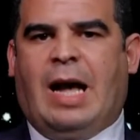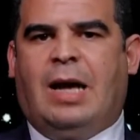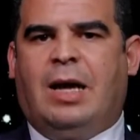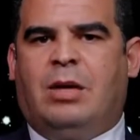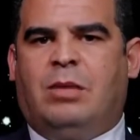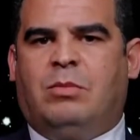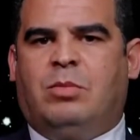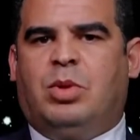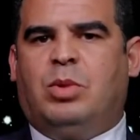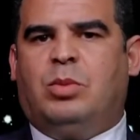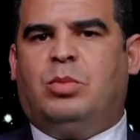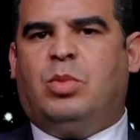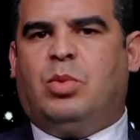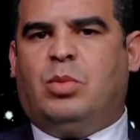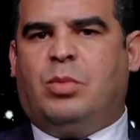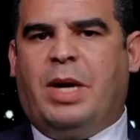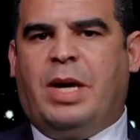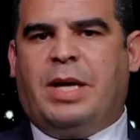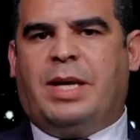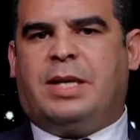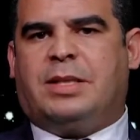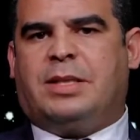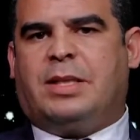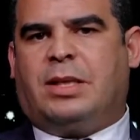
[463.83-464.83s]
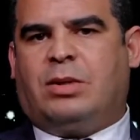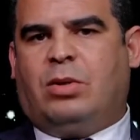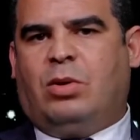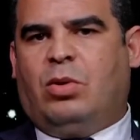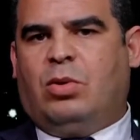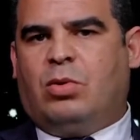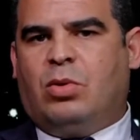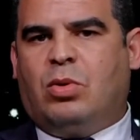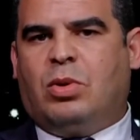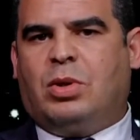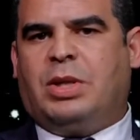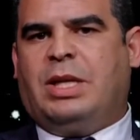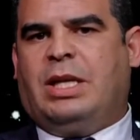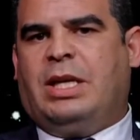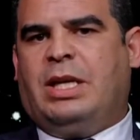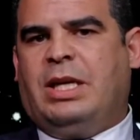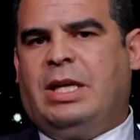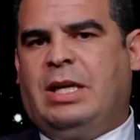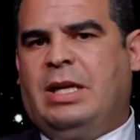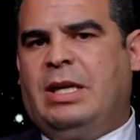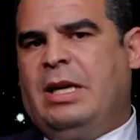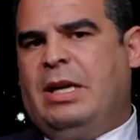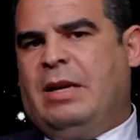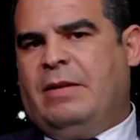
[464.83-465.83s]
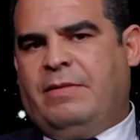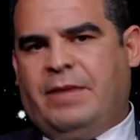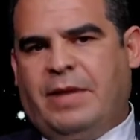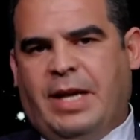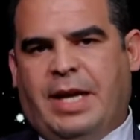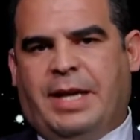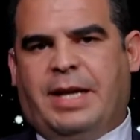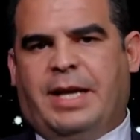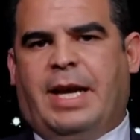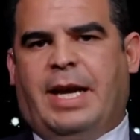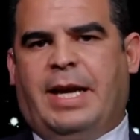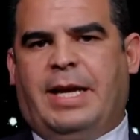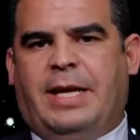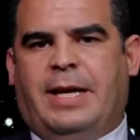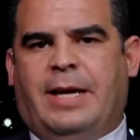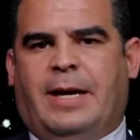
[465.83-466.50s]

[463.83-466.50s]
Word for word: من ممارسة حقوقه في أريحية